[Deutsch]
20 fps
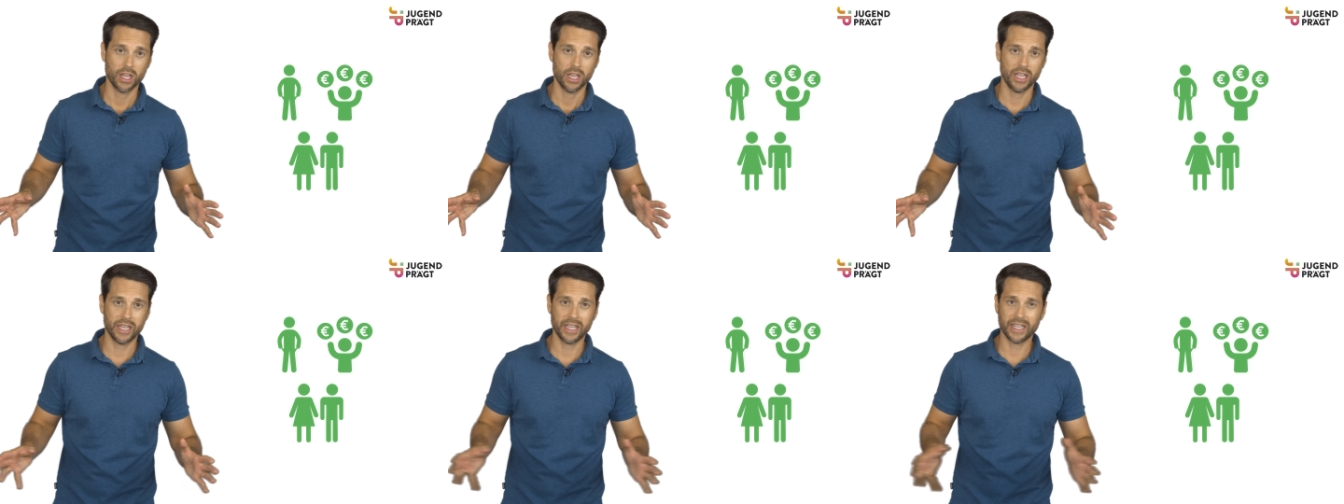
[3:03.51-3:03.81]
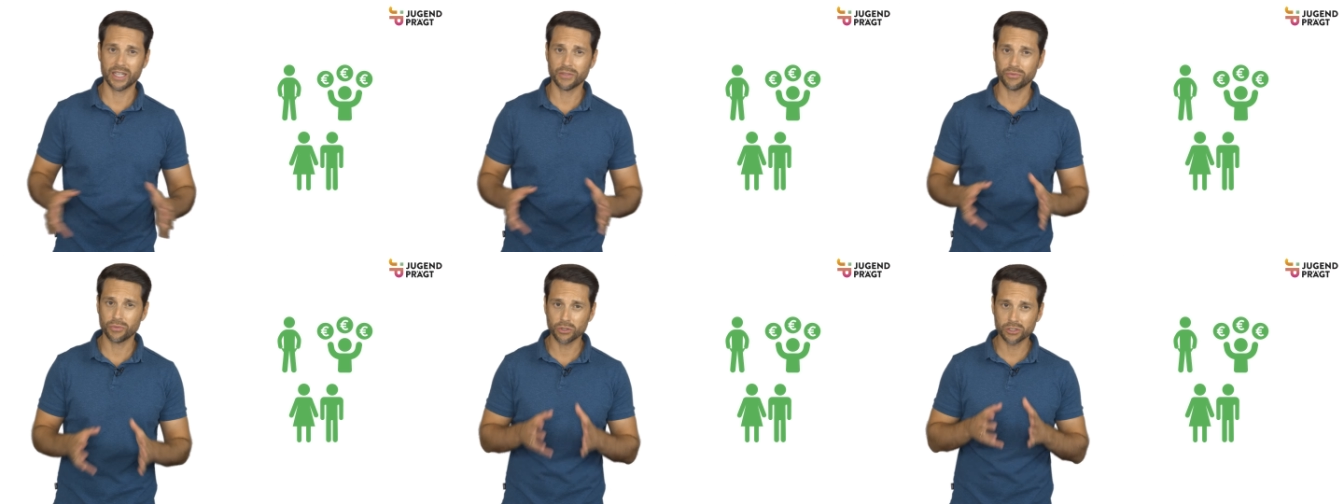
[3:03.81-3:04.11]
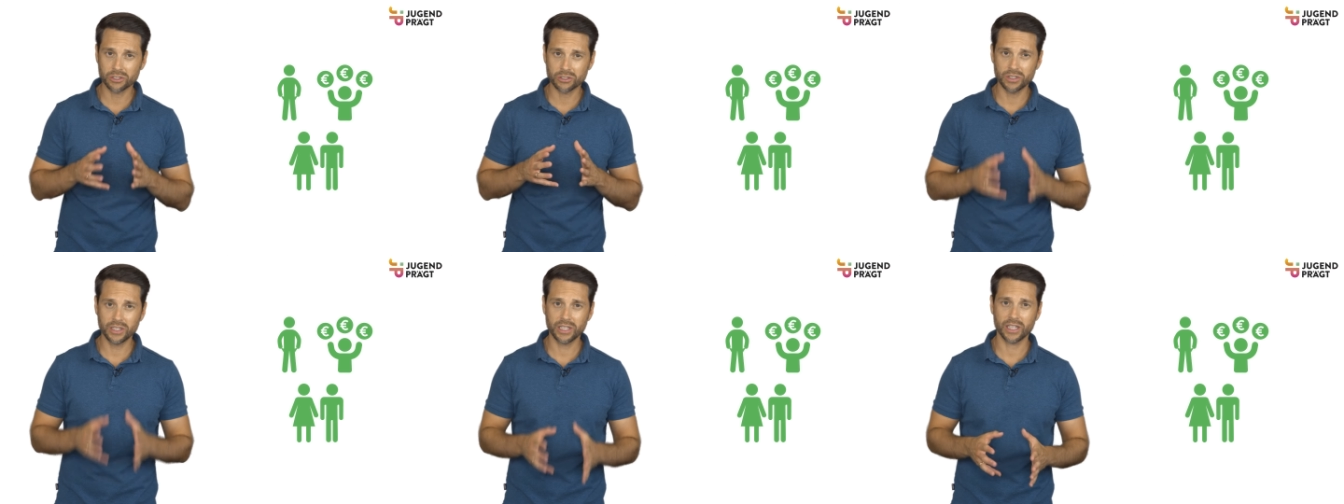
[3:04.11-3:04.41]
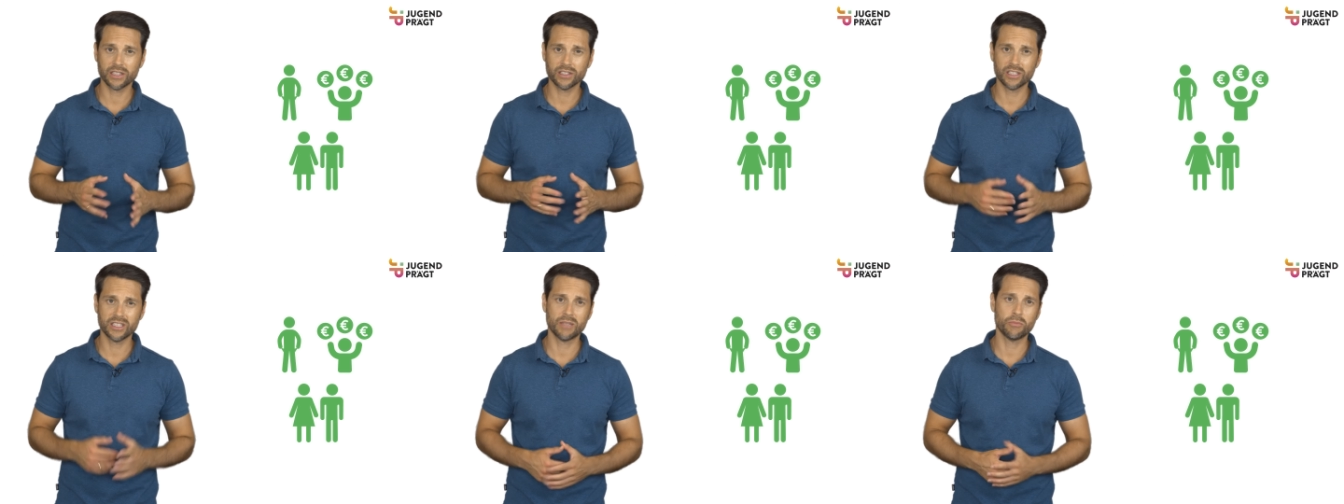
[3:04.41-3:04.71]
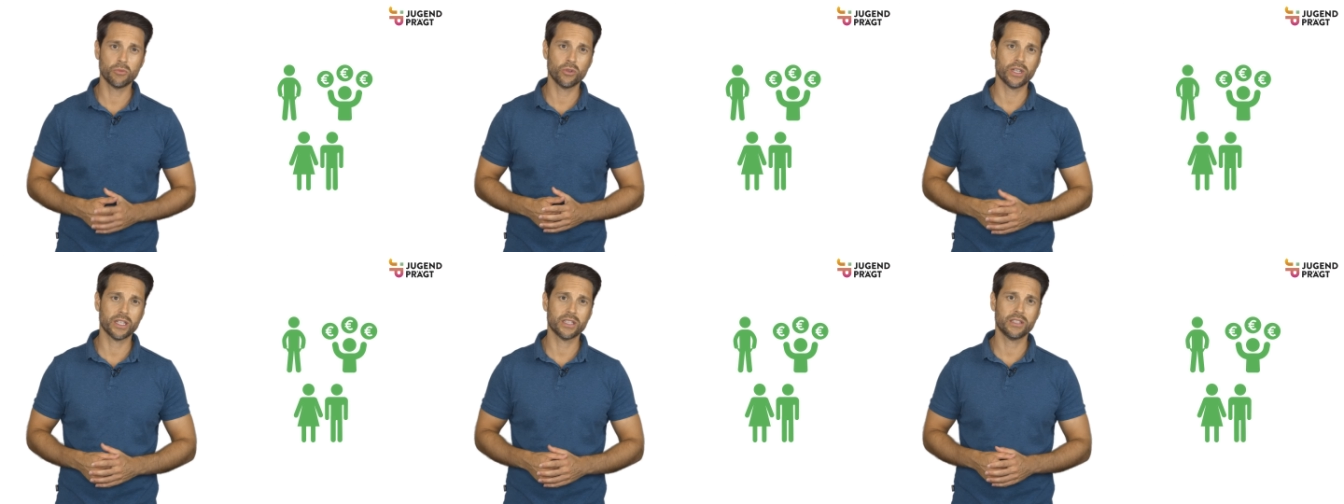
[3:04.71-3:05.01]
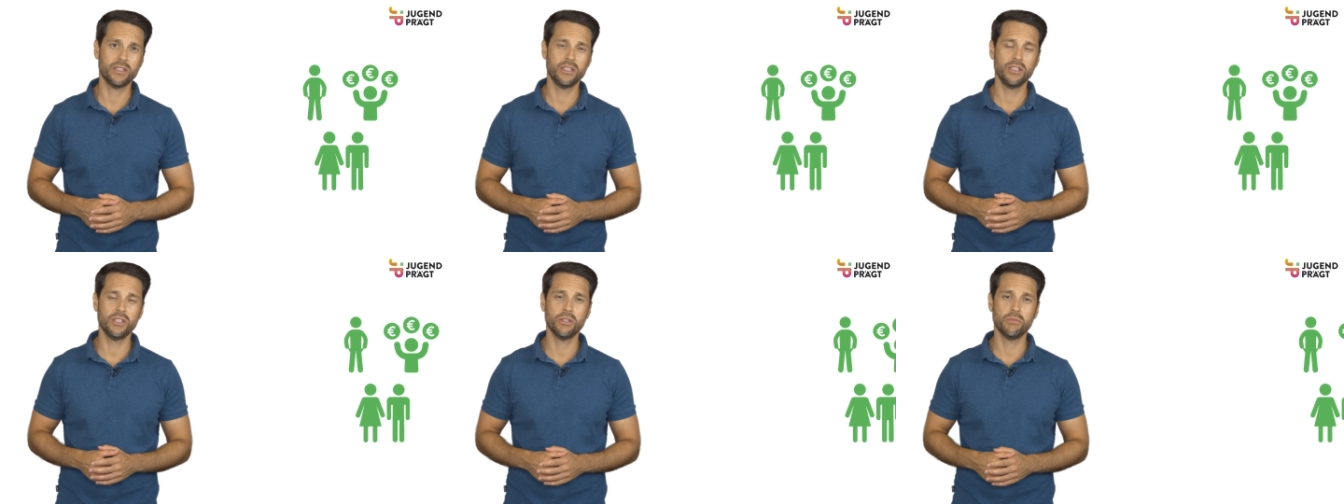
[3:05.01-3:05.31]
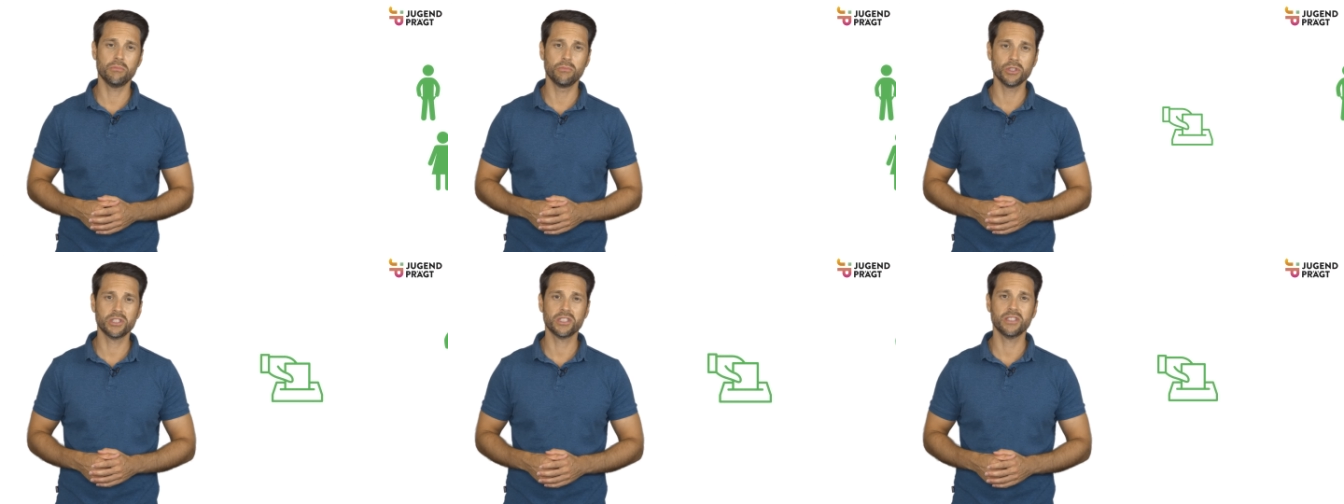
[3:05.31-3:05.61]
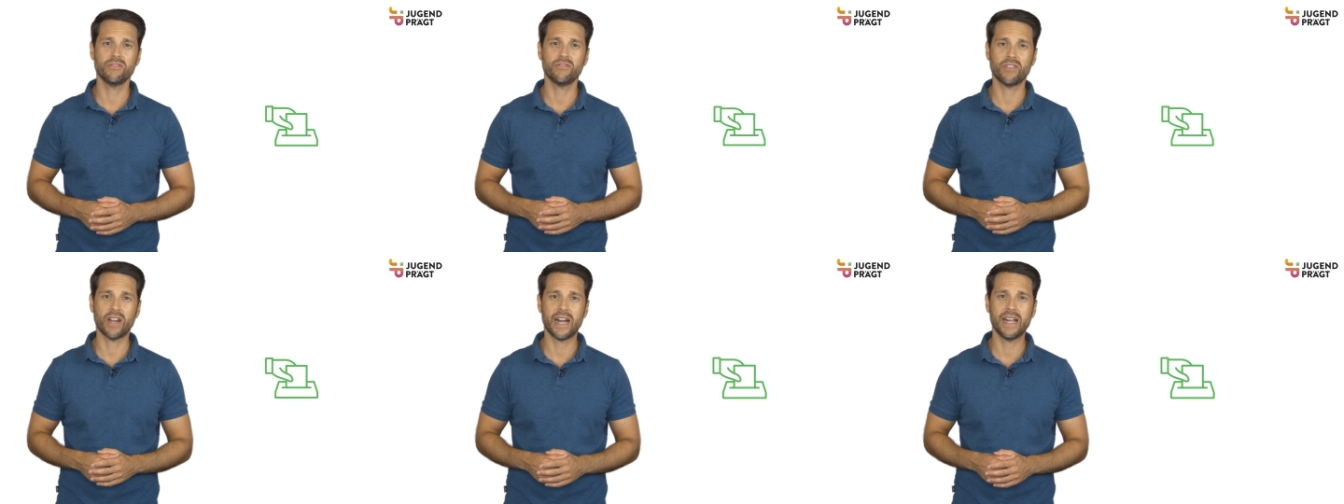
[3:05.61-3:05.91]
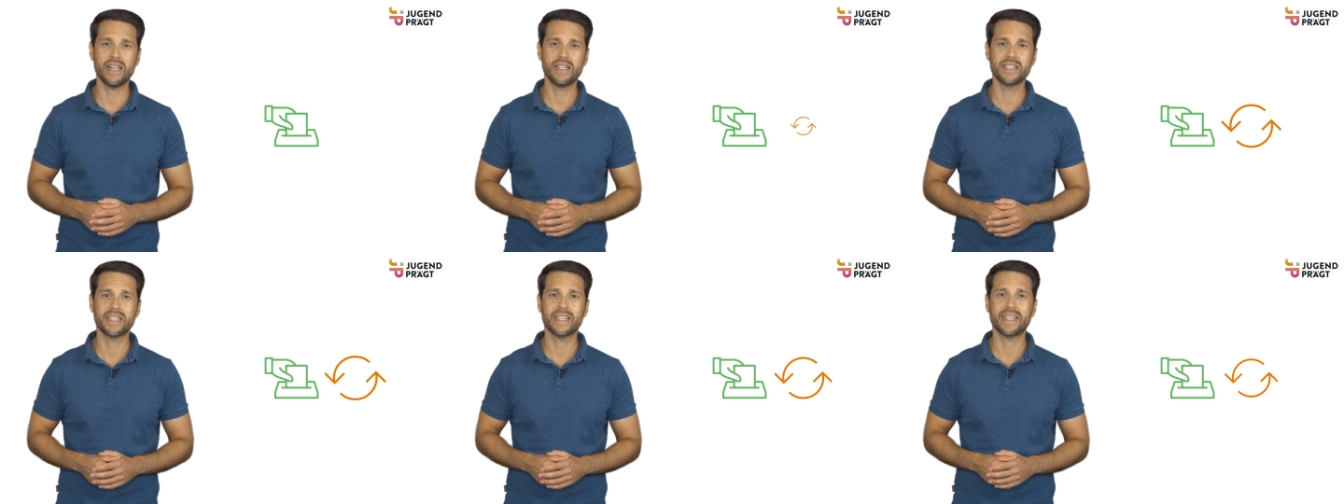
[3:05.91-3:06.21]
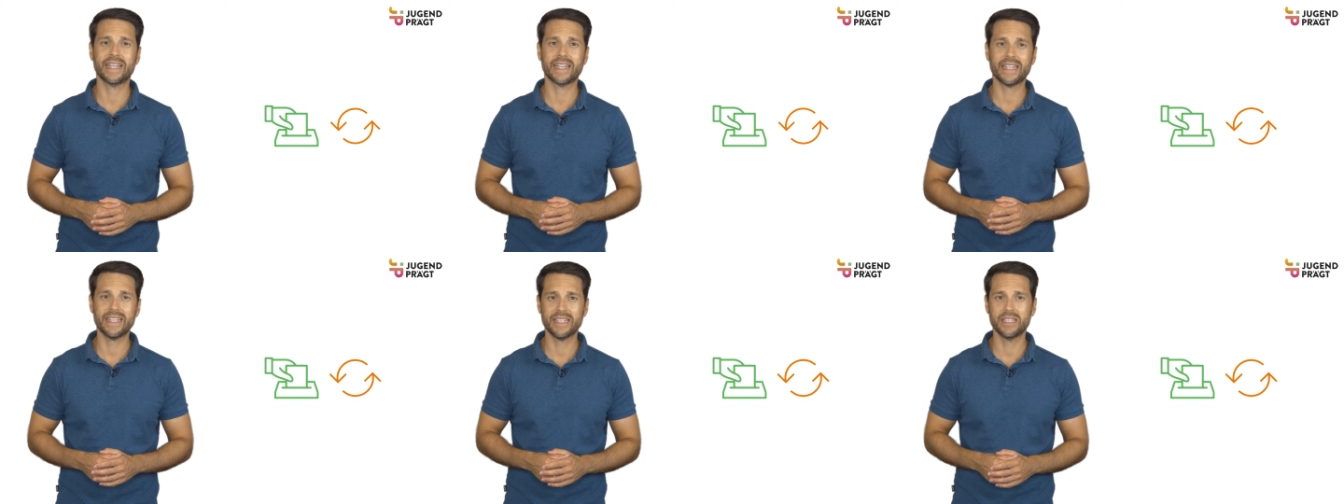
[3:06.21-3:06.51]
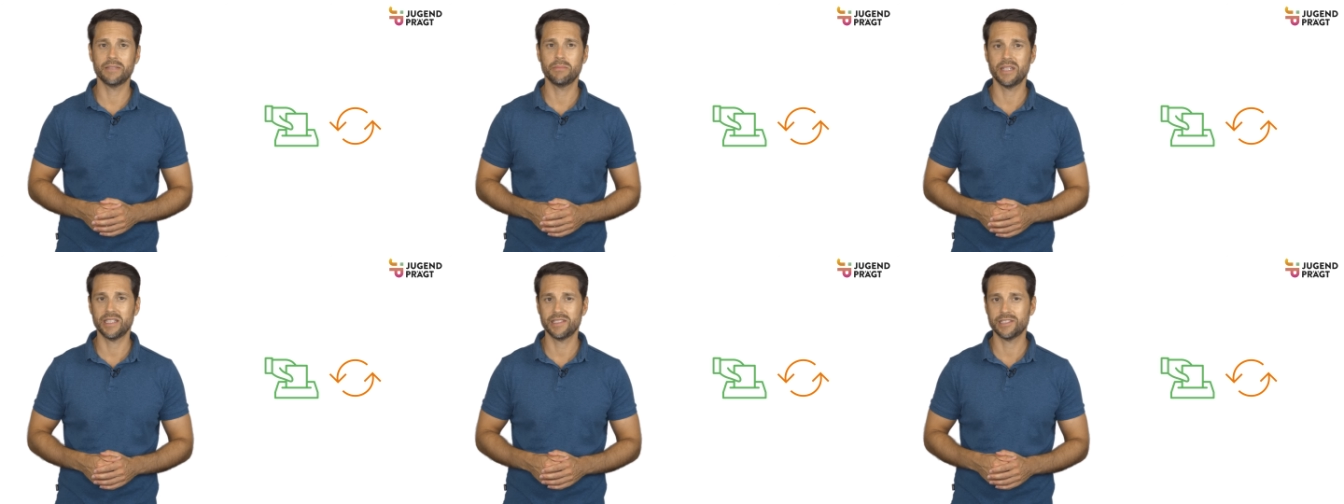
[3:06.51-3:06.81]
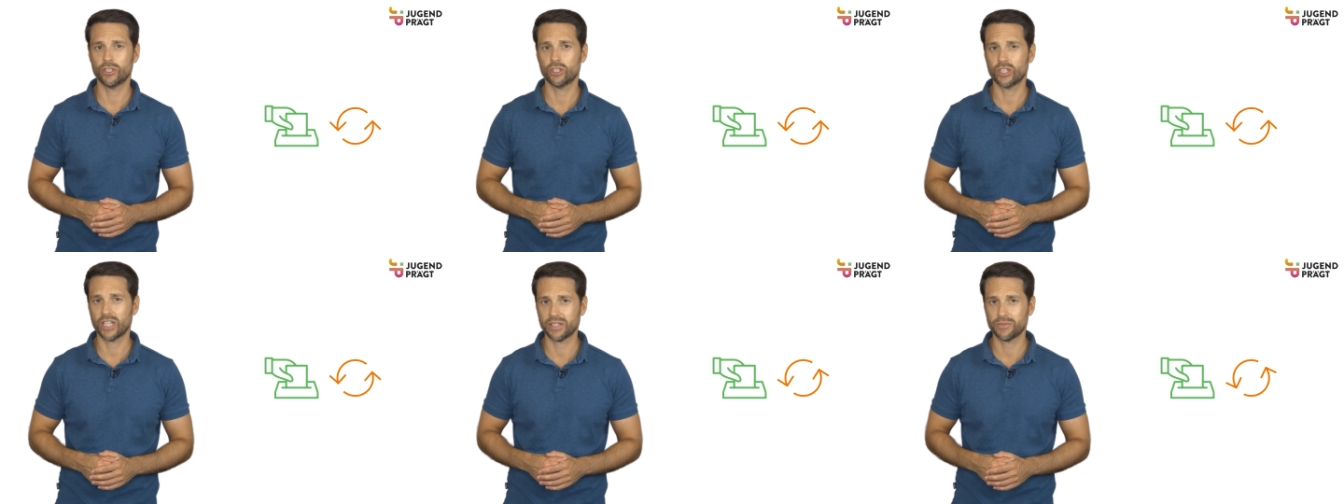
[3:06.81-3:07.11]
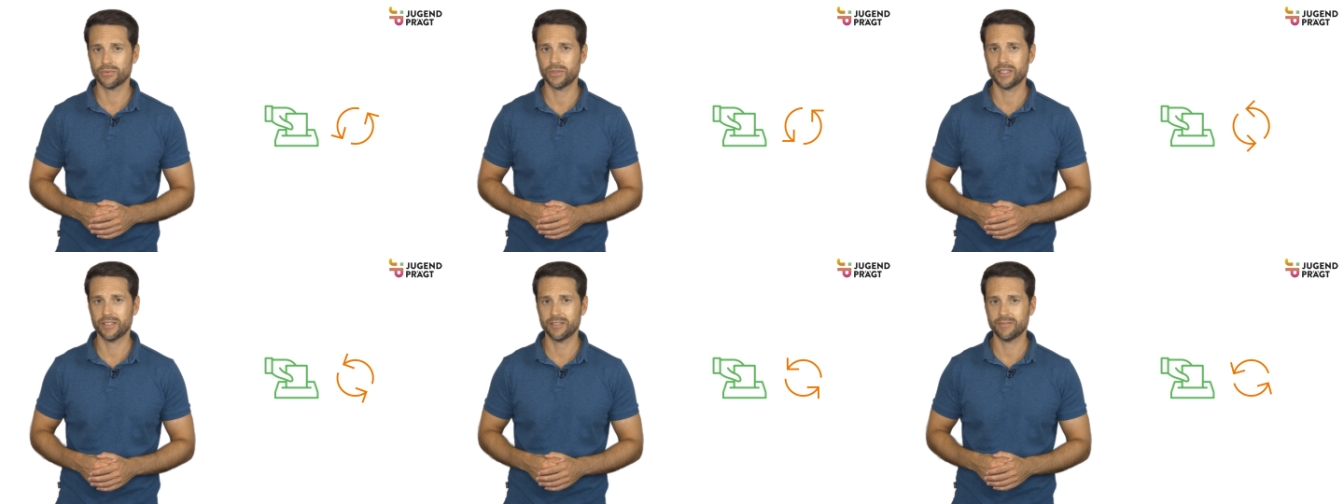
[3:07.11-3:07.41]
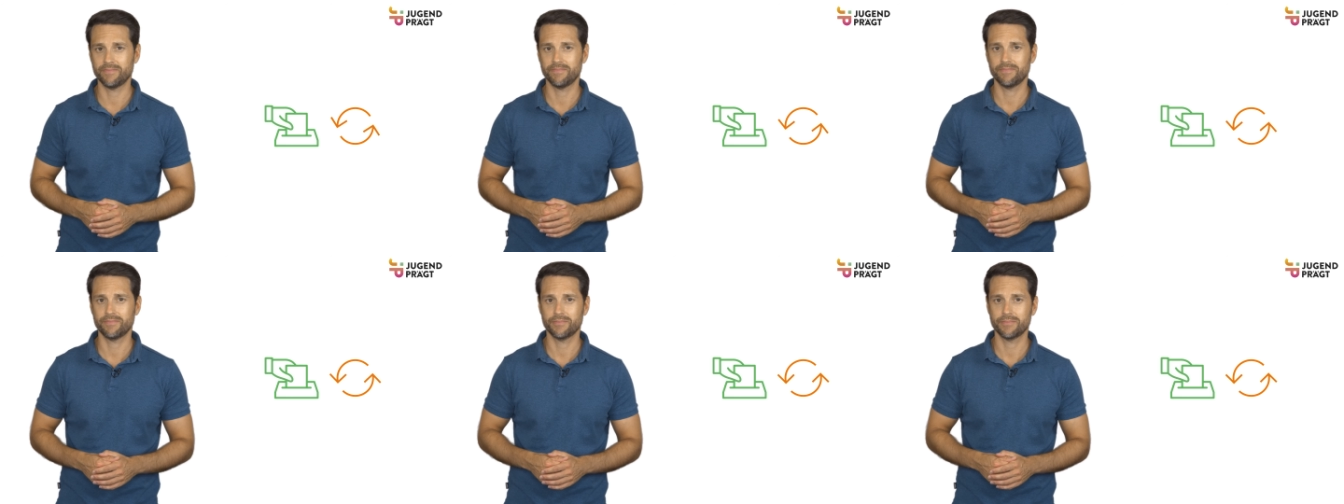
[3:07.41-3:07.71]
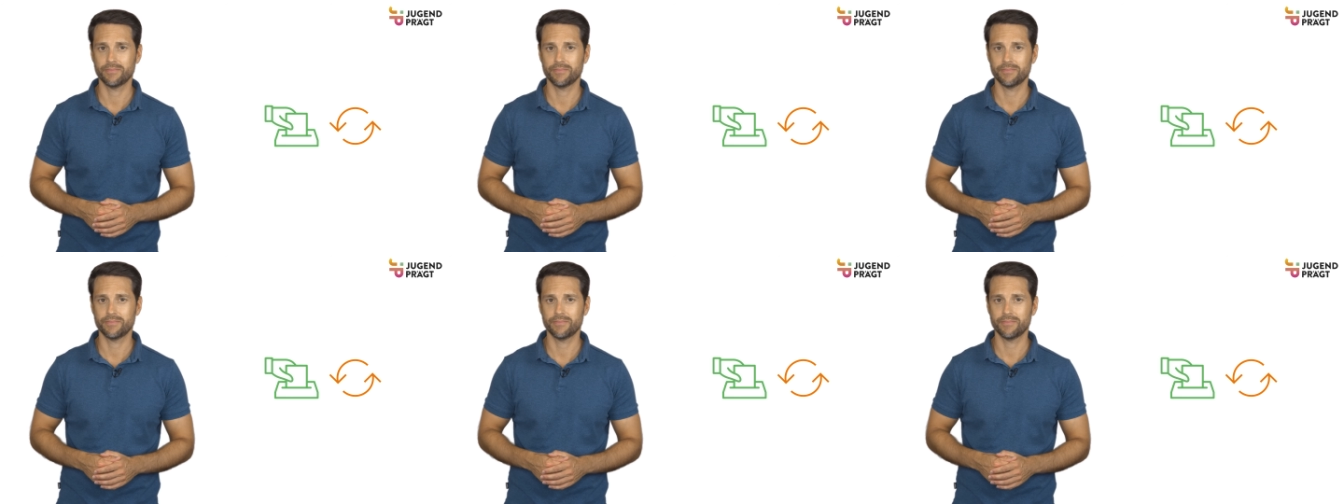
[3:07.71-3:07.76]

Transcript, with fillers: In einer funktionierenden Demokratie müssen Wahlen regelmäßig stattfinden